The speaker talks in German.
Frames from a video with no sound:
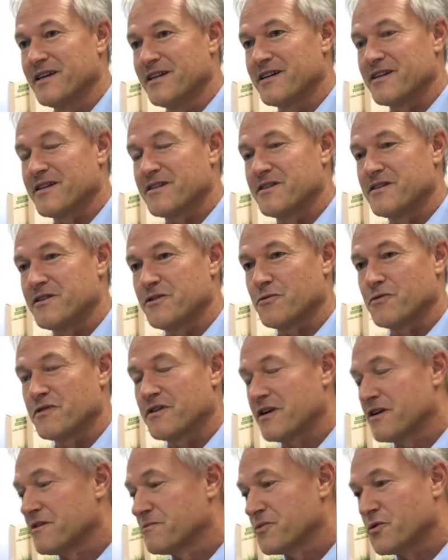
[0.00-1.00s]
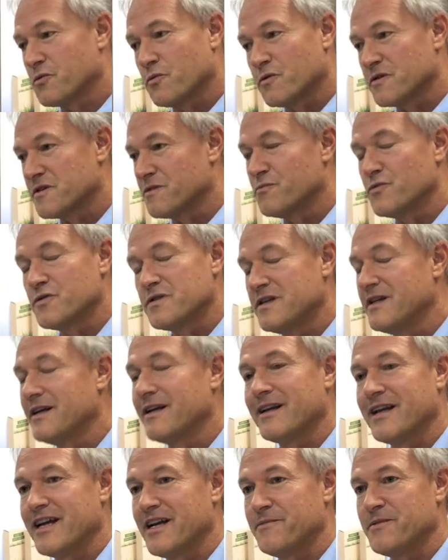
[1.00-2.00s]
Das sind ja unter anderem große
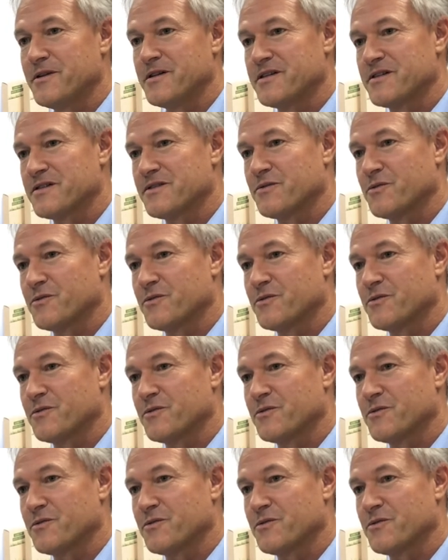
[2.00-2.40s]
Musiklabels